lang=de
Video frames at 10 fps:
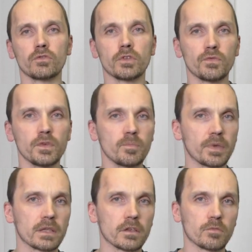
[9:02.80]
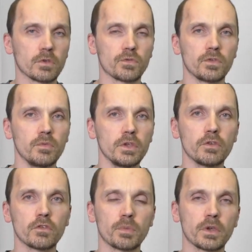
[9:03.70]
schöne Feedback, das man auf die
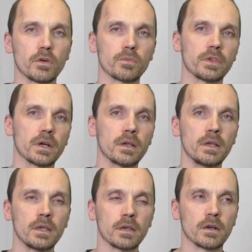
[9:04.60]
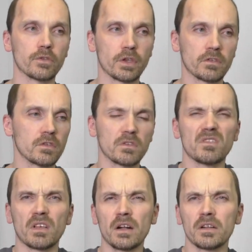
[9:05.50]
Videos bekommt, ja, äh, das sind die
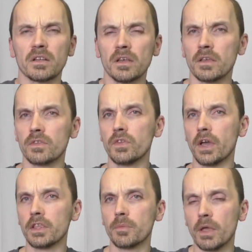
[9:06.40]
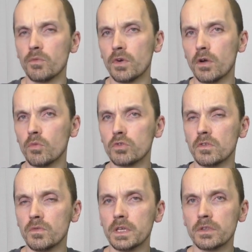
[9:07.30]
Sachen, die einem einfach
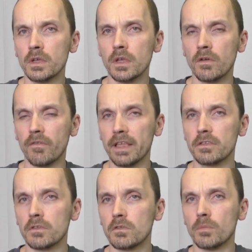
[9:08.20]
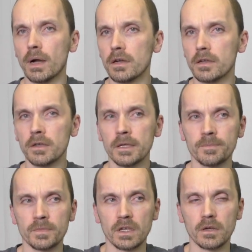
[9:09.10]
motivieren, weiterzumachen.
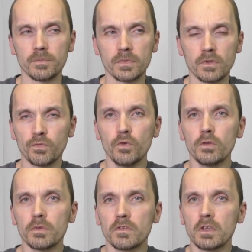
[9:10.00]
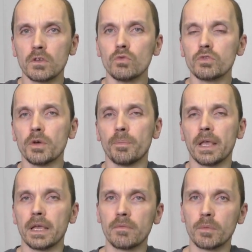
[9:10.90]
Ähm, da fühlt man sich gut
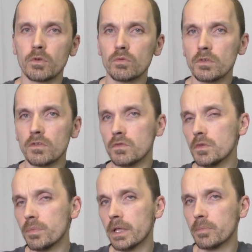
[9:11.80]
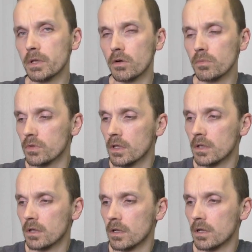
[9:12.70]
dabei, ja, wenn man gutes Feedback bekommt
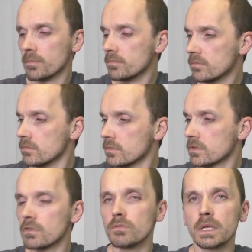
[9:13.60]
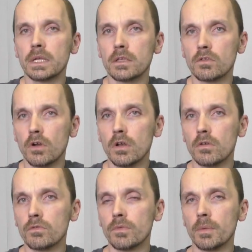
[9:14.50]
äh, ist es wirklich toll.
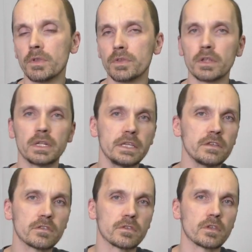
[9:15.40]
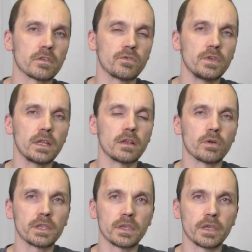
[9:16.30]
Und wenn man dann liest, dass viele
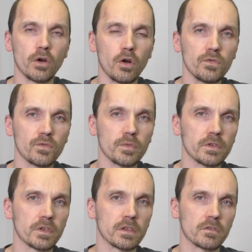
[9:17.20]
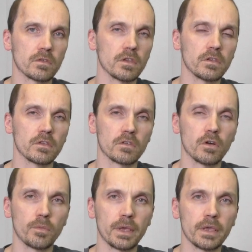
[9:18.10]
Leute geholfen ist, jetzt seht ihr es
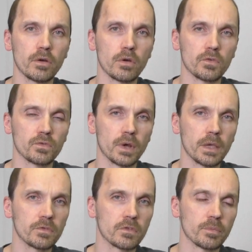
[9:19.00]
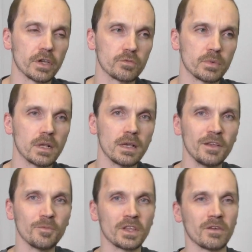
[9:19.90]
auch bei Arrow of Tribes zum Beispiel,
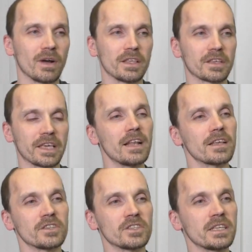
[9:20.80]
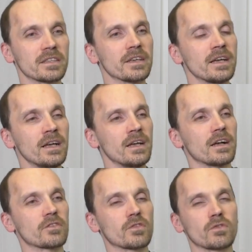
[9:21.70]
war eine geile Geschichte.
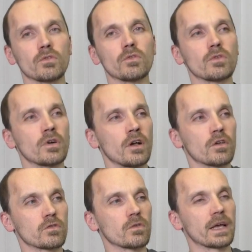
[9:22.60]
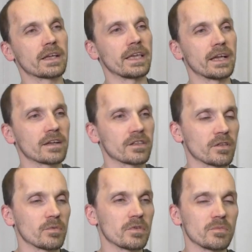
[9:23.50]
Also so, so lange geärgert
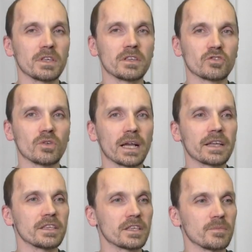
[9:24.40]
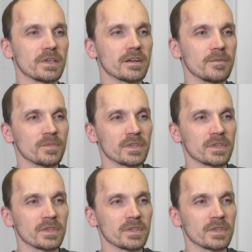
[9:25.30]
habe ich mich schon lange nicht mehr.